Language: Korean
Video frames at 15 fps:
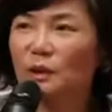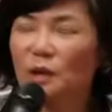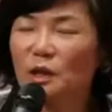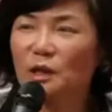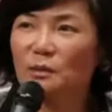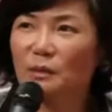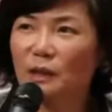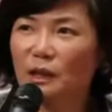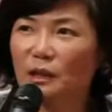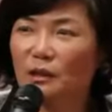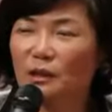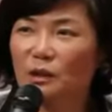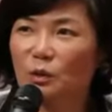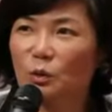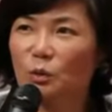4시 반에
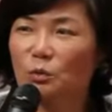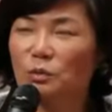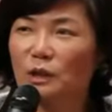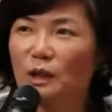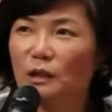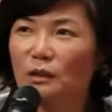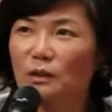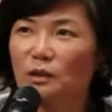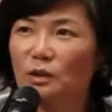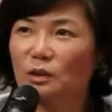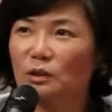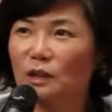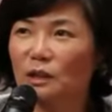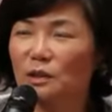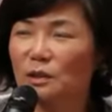일어나서 공부하는 걸
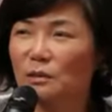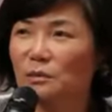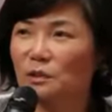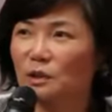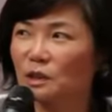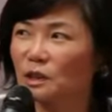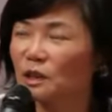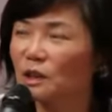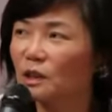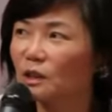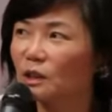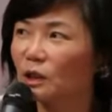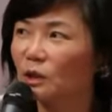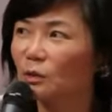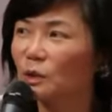35살부터 7년을
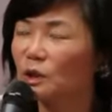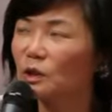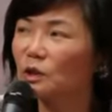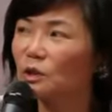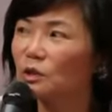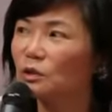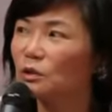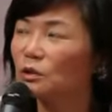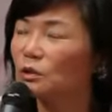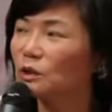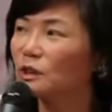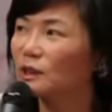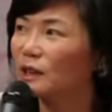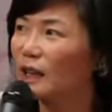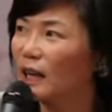하고 뭐 이런 식으로
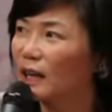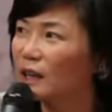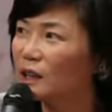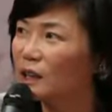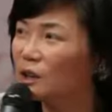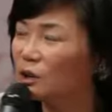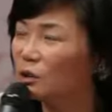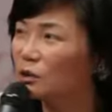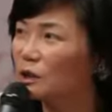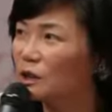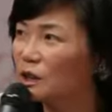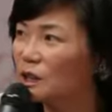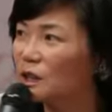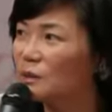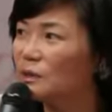장기적으로 해서
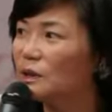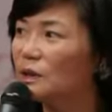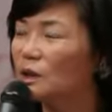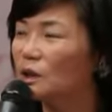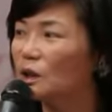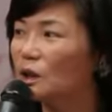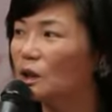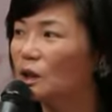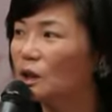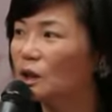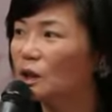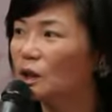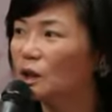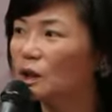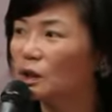21년이
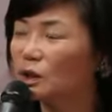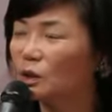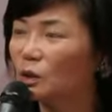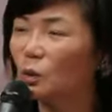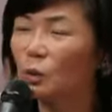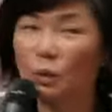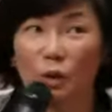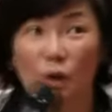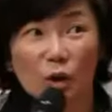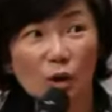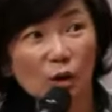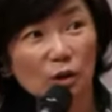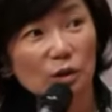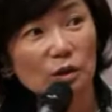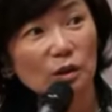그 온
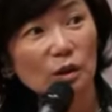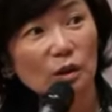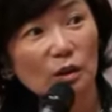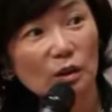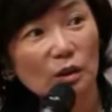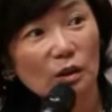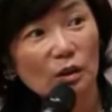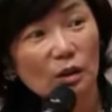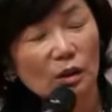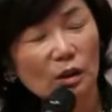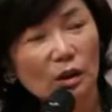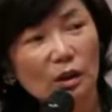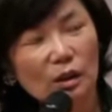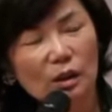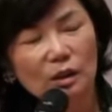거거든요. 네.
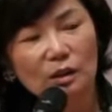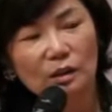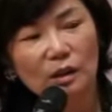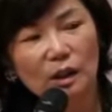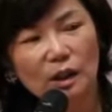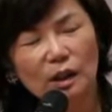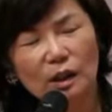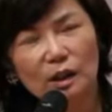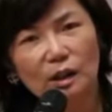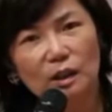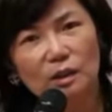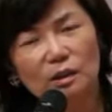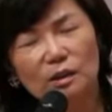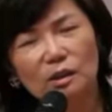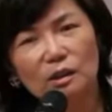근데
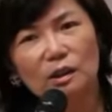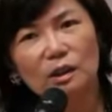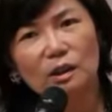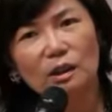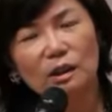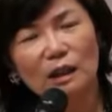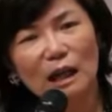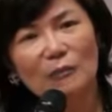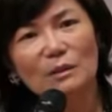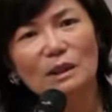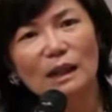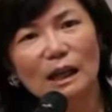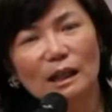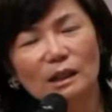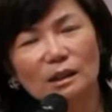특히 남을
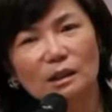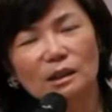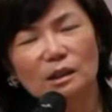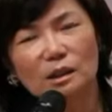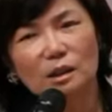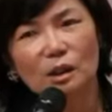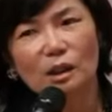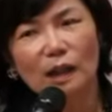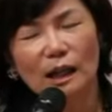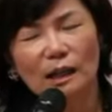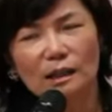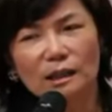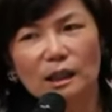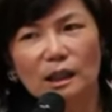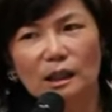가르치는 직업
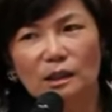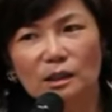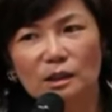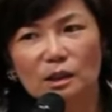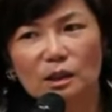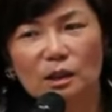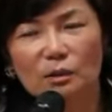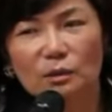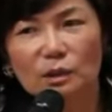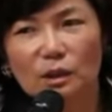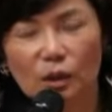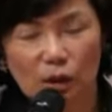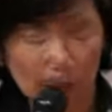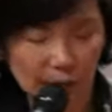강사 같은 직업은요.